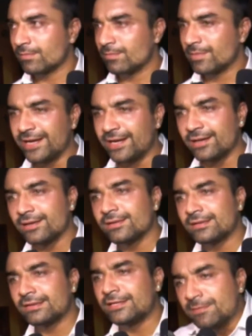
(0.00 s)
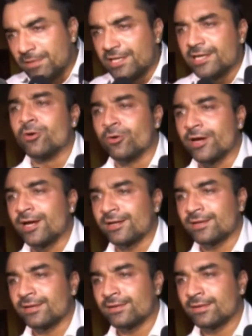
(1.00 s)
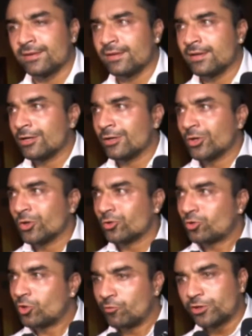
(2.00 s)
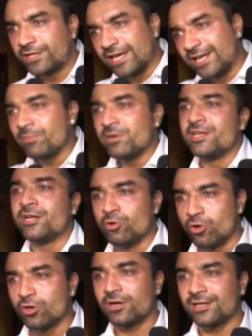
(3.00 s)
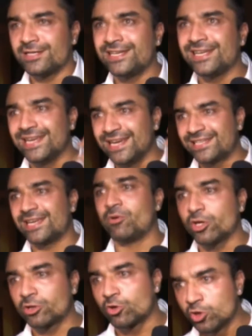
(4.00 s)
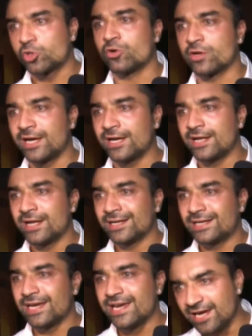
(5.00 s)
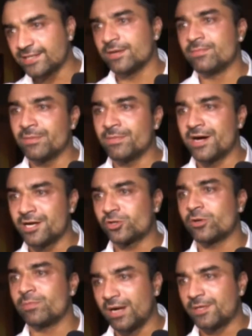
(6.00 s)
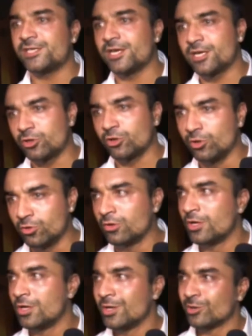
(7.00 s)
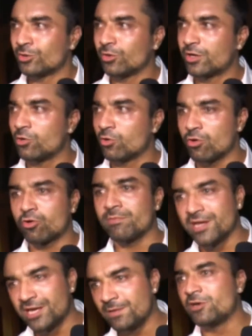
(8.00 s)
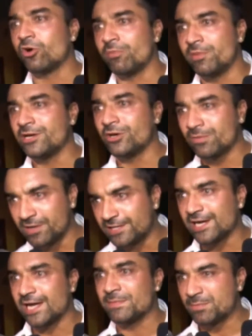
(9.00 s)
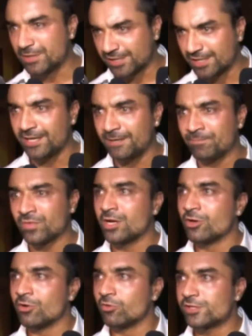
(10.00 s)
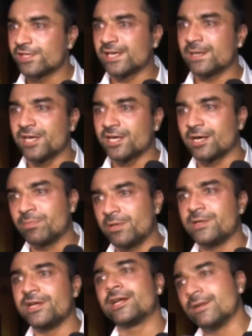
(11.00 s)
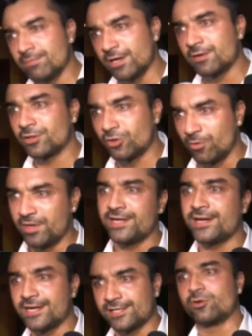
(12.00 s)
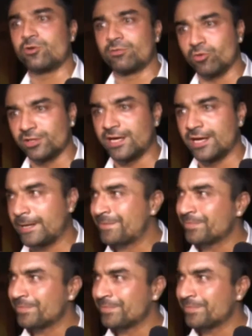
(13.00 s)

मेरे तीन मिलियन होंगे तो वो तेरह मिलियन लोग ये देख के बहुत खुश होंगे कि एक नंबर मानस और बाबा जी का ठुल्लू क्योंकि लोगों को मेरी भी कॉमेडी और मेरी टाइमिंग पसंद है उस हिसाब से कपिल भी एक नंबर वन कॉमेडियन ऐसा लोग बोलते हैं